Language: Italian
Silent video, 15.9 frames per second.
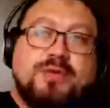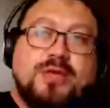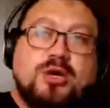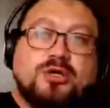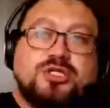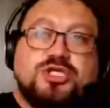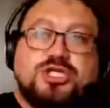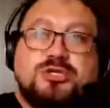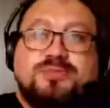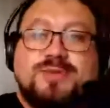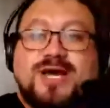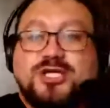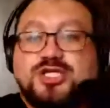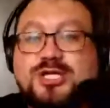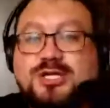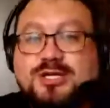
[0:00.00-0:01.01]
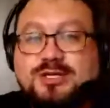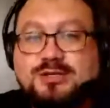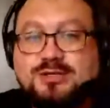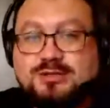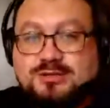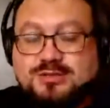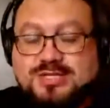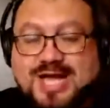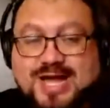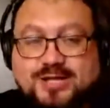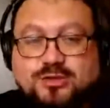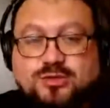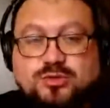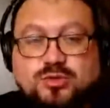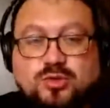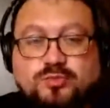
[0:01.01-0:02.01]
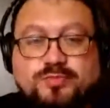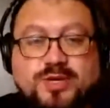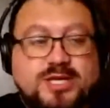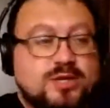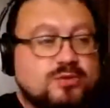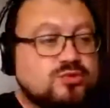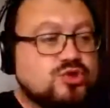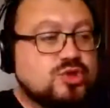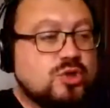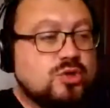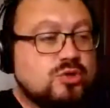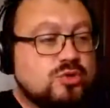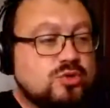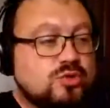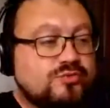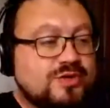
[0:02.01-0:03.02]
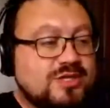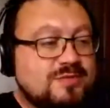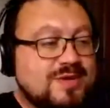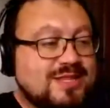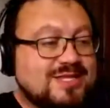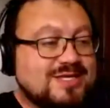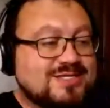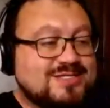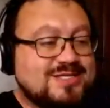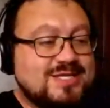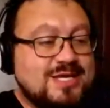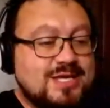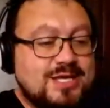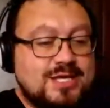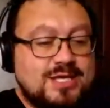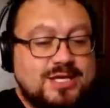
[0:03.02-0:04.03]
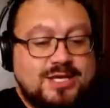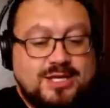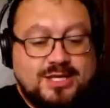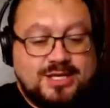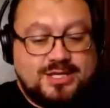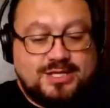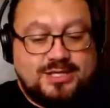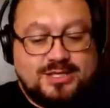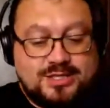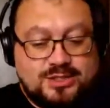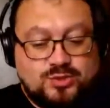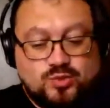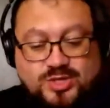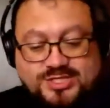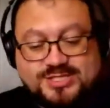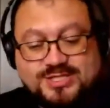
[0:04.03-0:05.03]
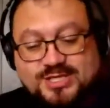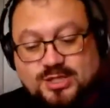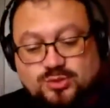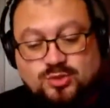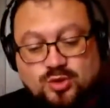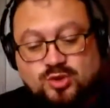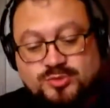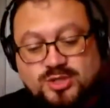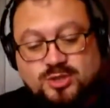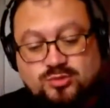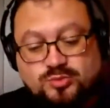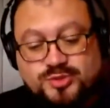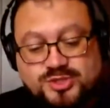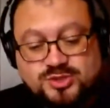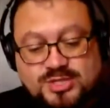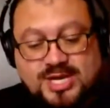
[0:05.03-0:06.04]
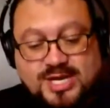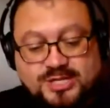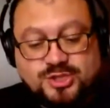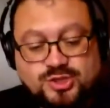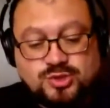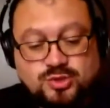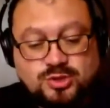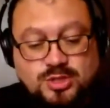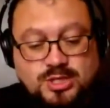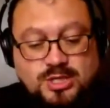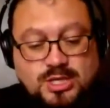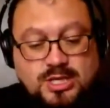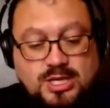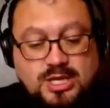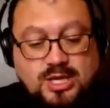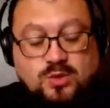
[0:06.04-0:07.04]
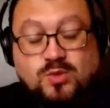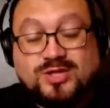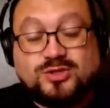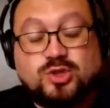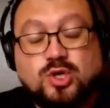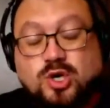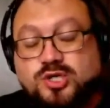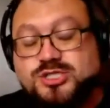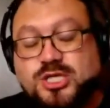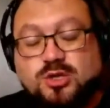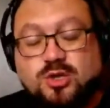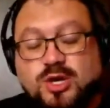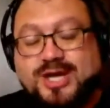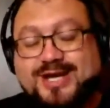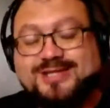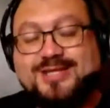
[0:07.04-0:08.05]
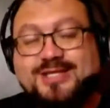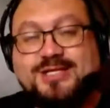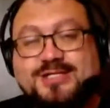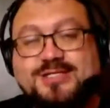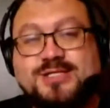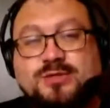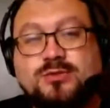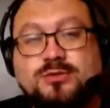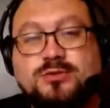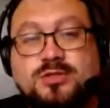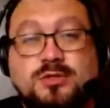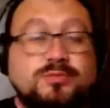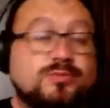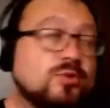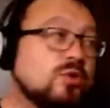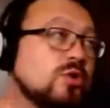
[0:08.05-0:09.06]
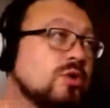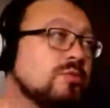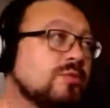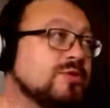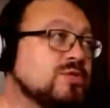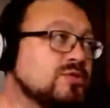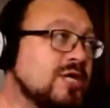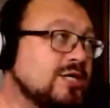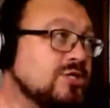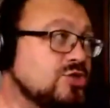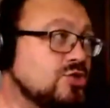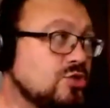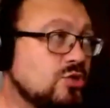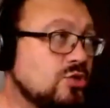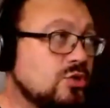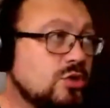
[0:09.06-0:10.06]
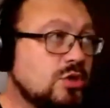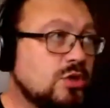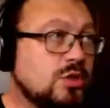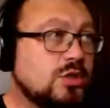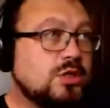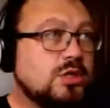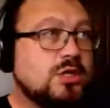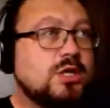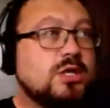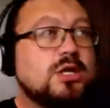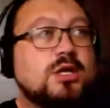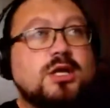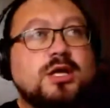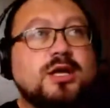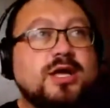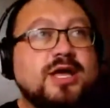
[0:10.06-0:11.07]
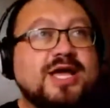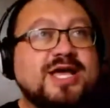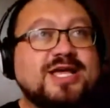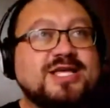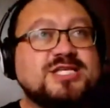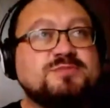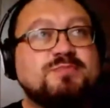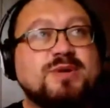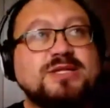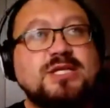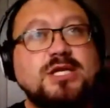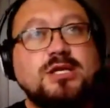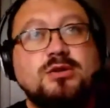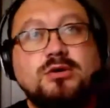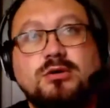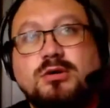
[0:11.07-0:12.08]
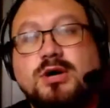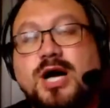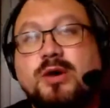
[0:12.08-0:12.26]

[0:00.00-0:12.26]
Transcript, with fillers: però ci piace tanto perché è un gioco dove ti metti a sedere, eh, tu hai scritto il nome del tuo personaggio e quattro cose che lo caratterizzano, tipo il mio personaggio eh, è Spadino, ha